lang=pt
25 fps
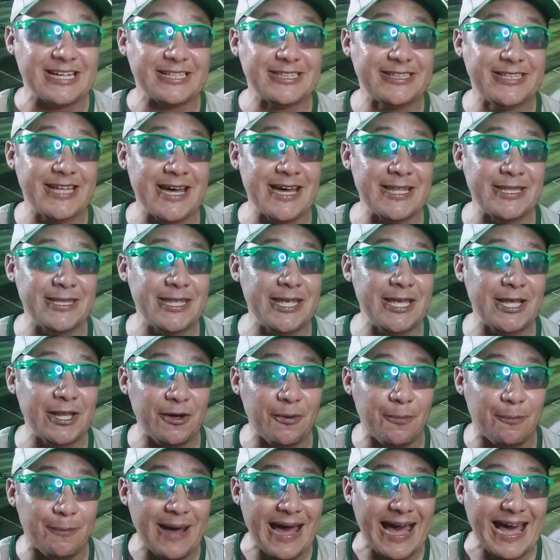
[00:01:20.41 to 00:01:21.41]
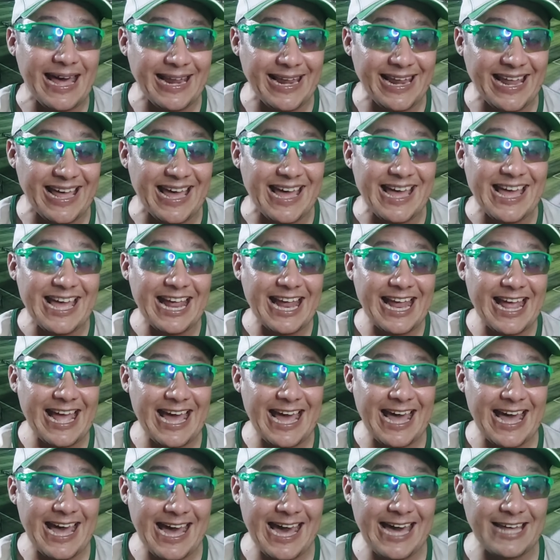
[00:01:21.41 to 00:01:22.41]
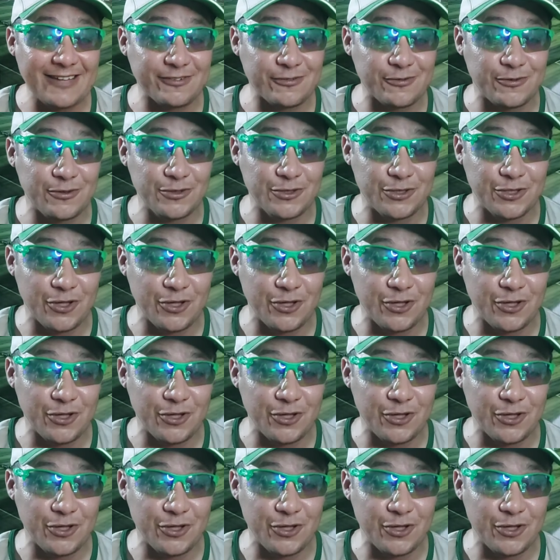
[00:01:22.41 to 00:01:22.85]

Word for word: Danilo Bala, carrasco